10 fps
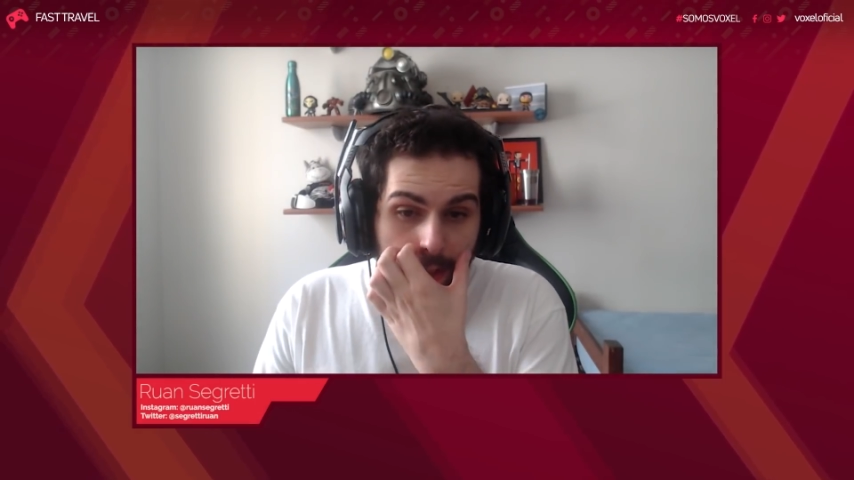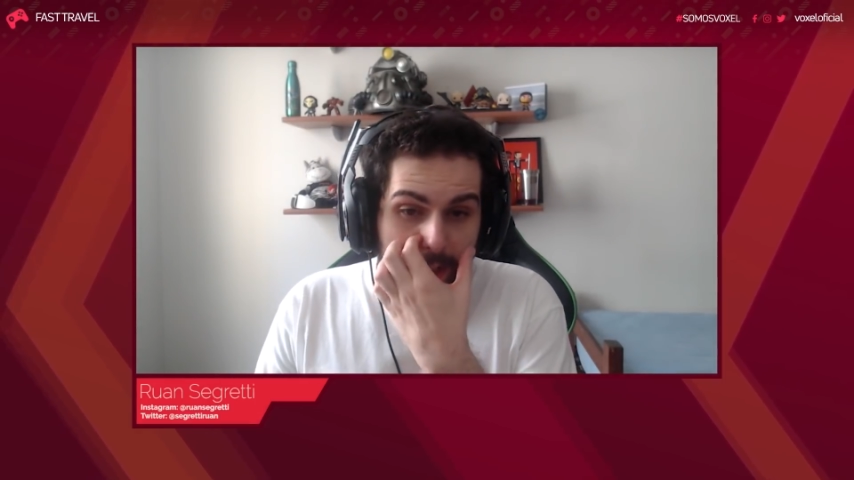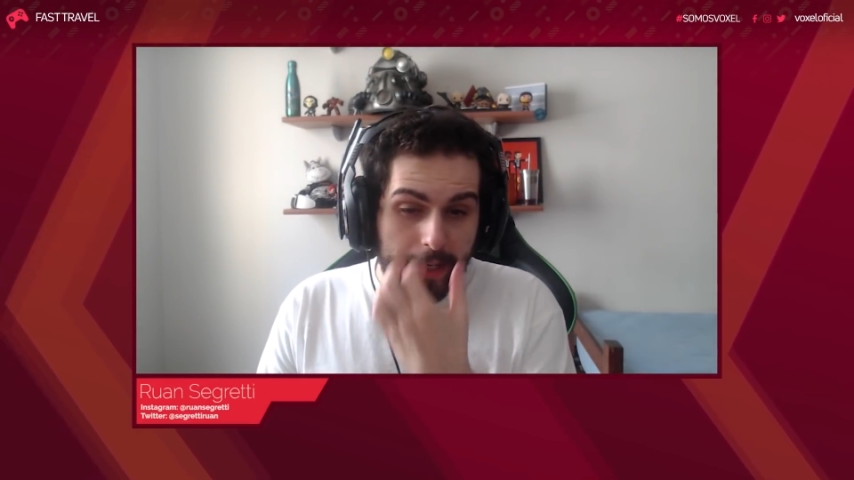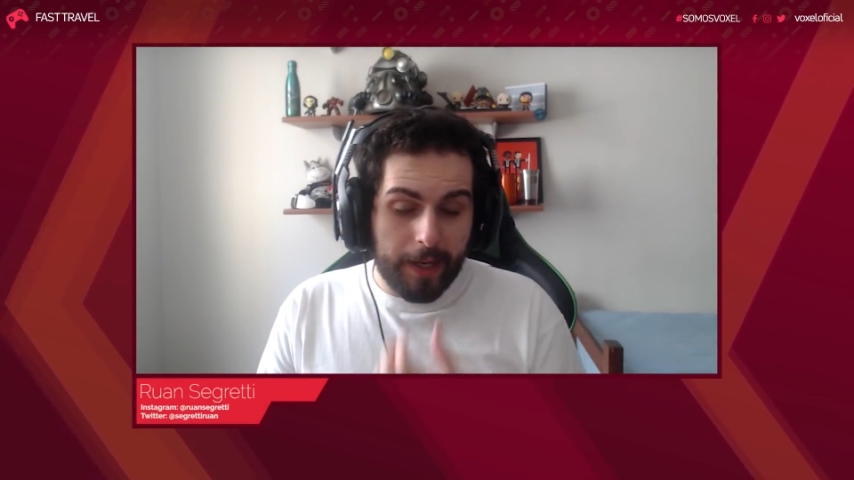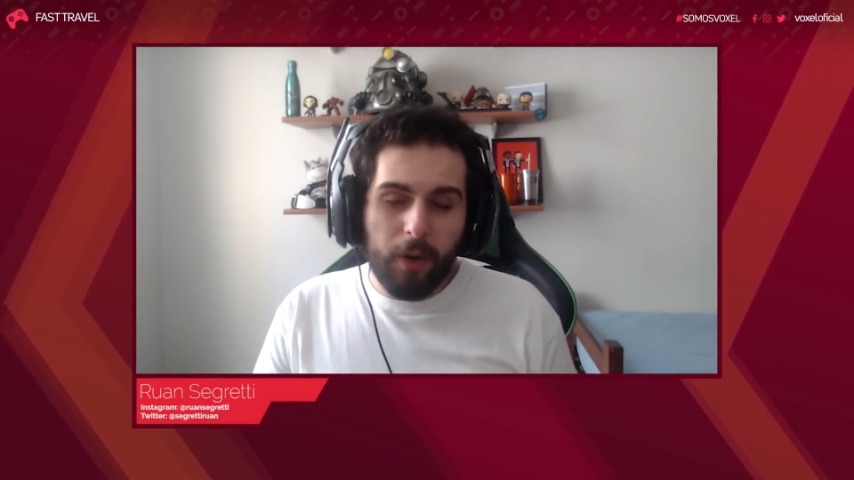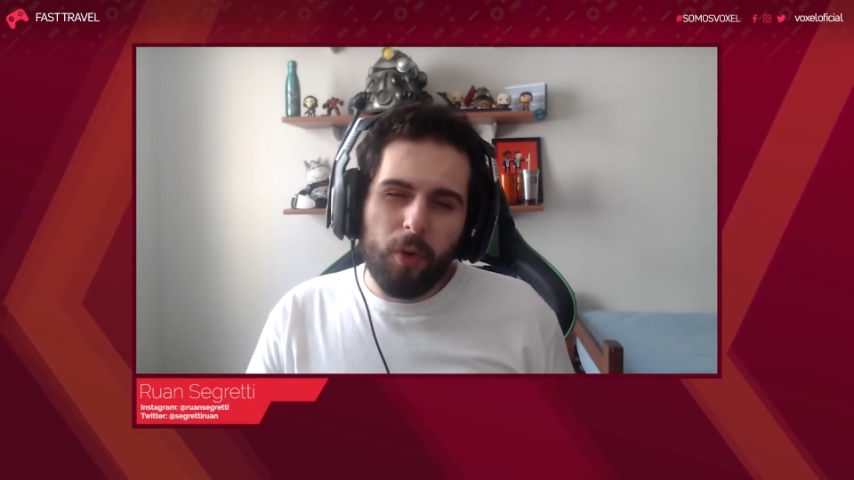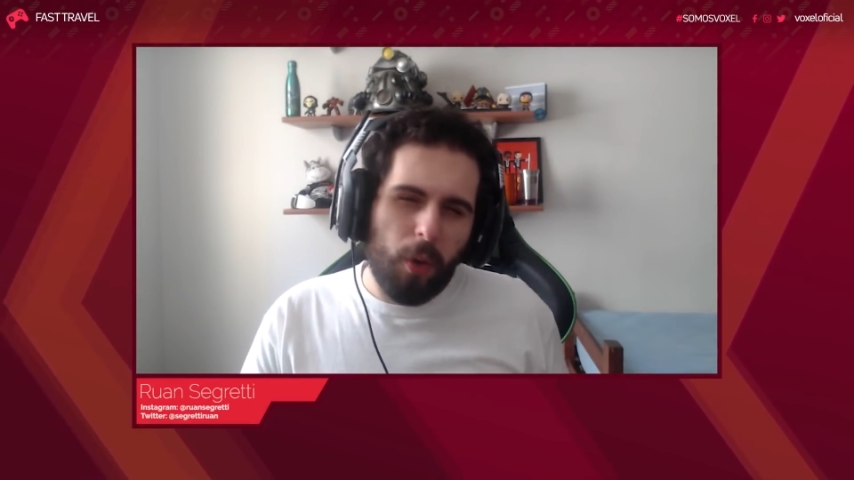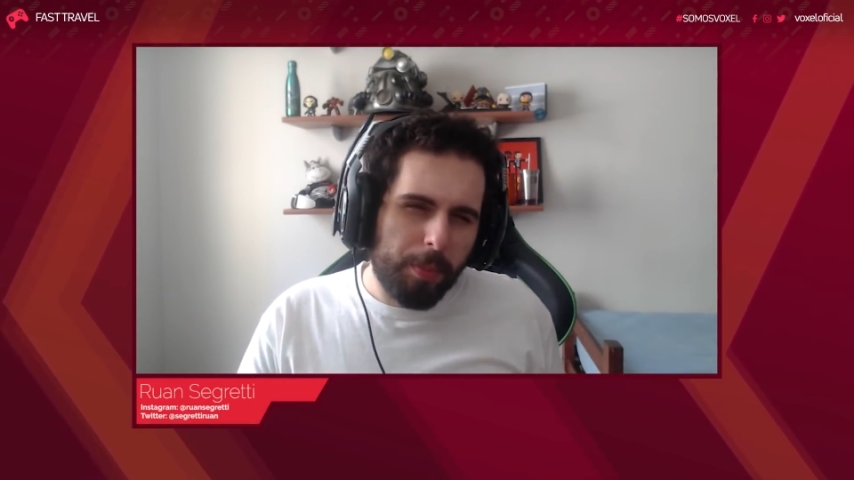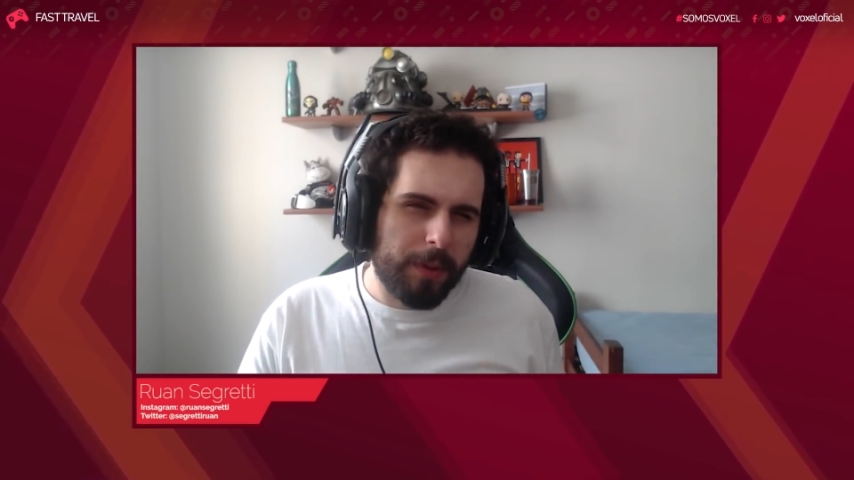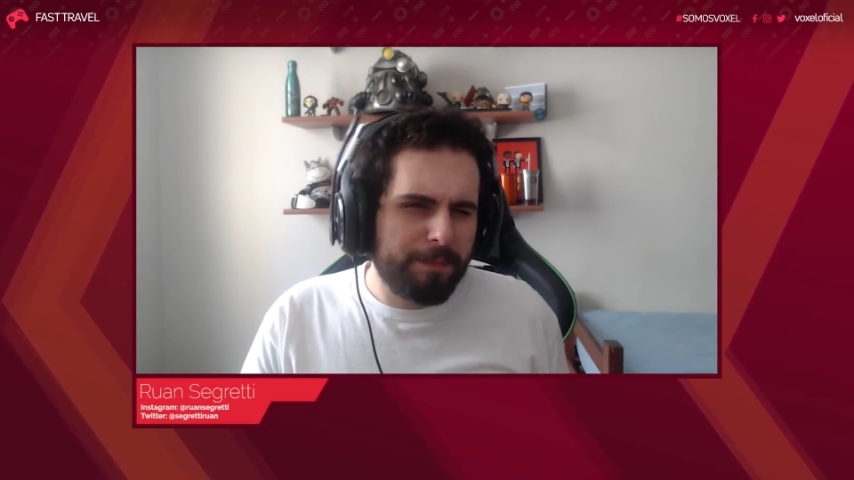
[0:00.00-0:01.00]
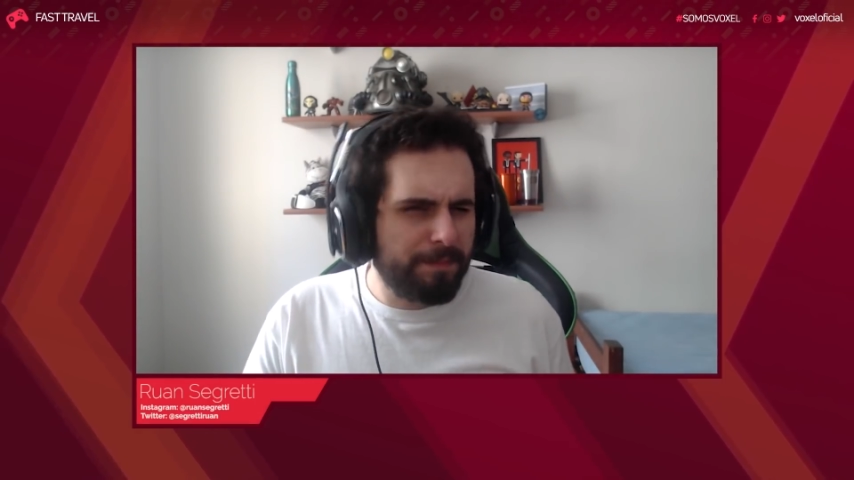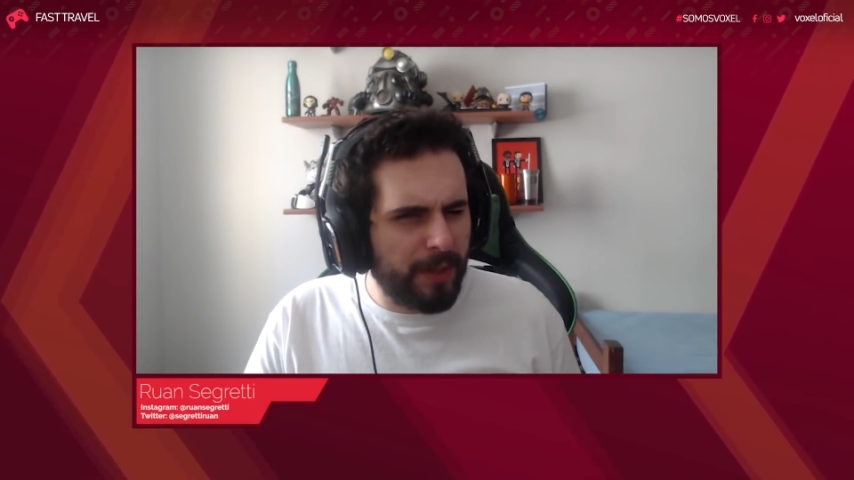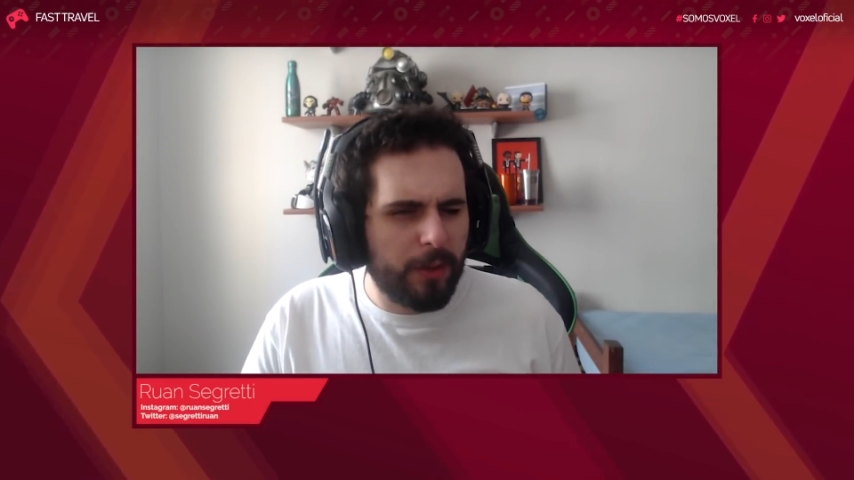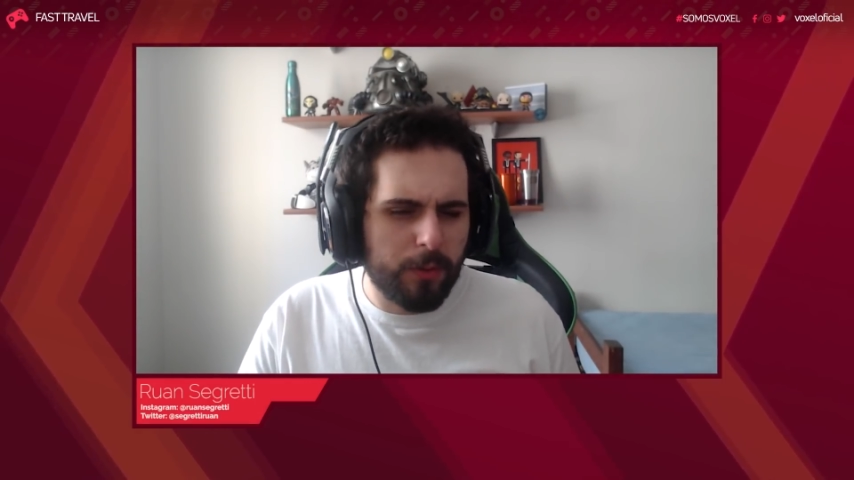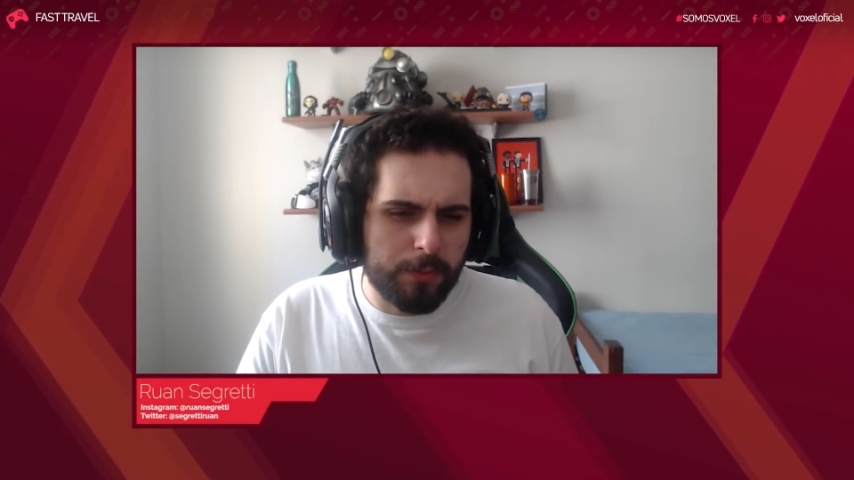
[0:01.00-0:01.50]
É, é, um golpe
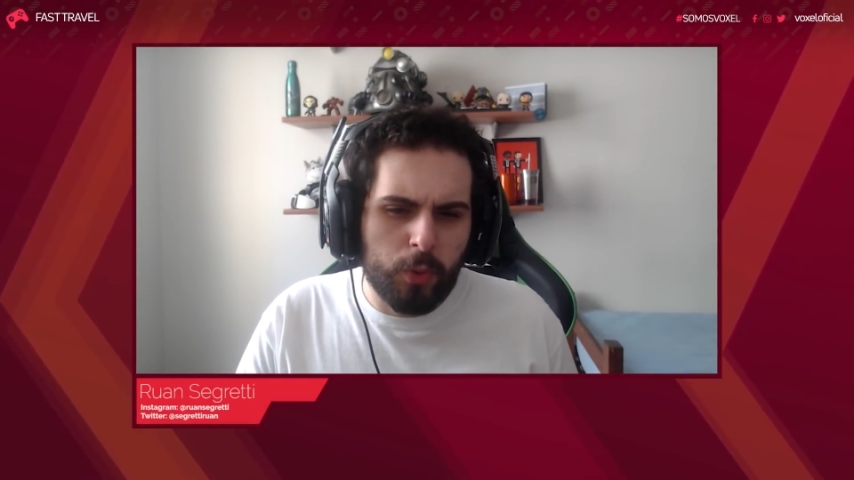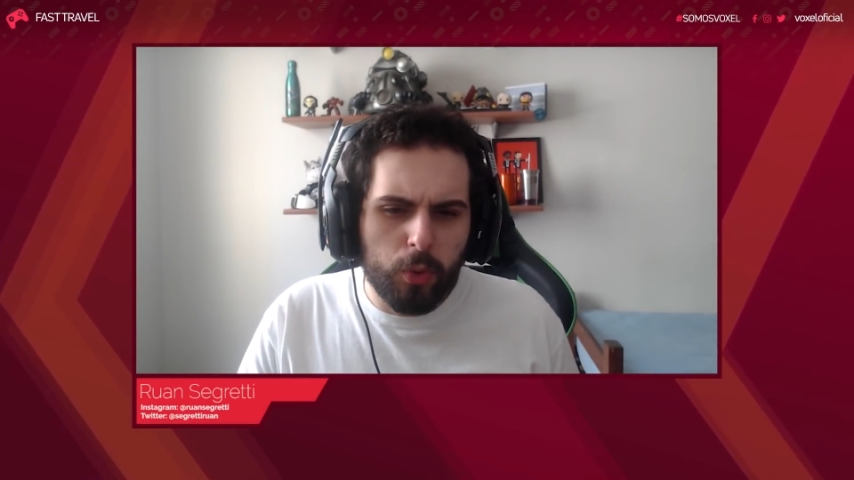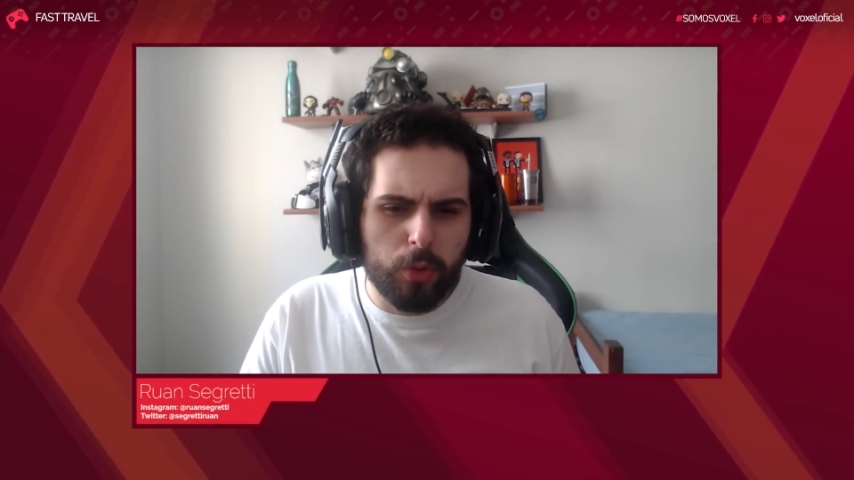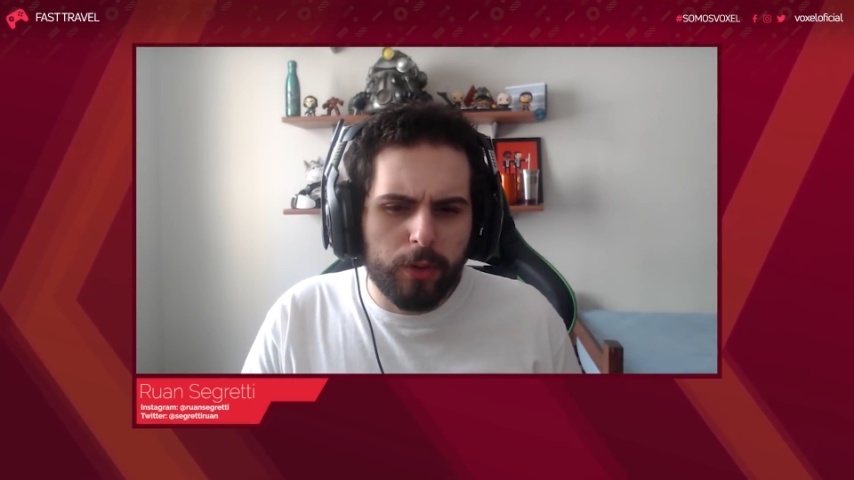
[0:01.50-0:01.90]
meio duro,